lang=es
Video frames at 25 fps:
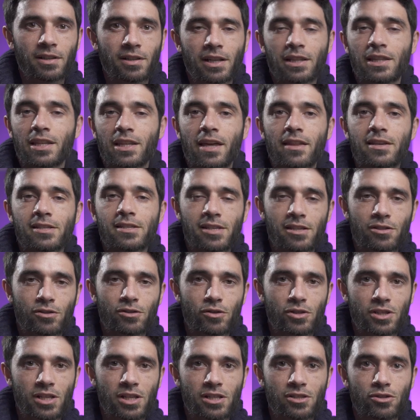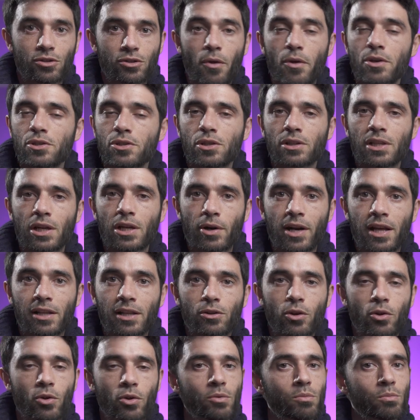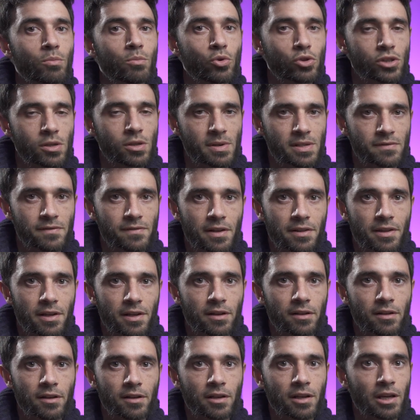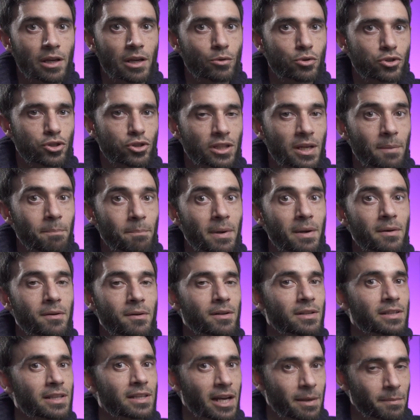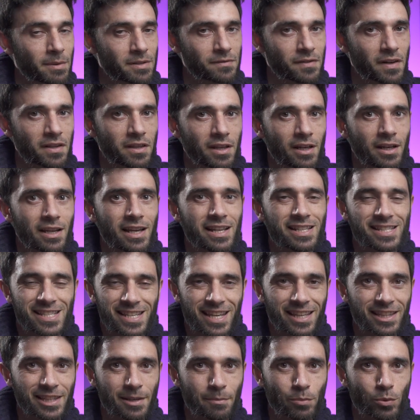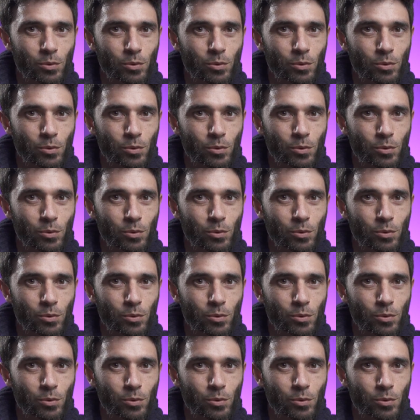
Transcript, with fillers: cantidad de estas cosas, todo esto te lo hará todo mucho más fácil, incluso también te hará más fácil el siguiente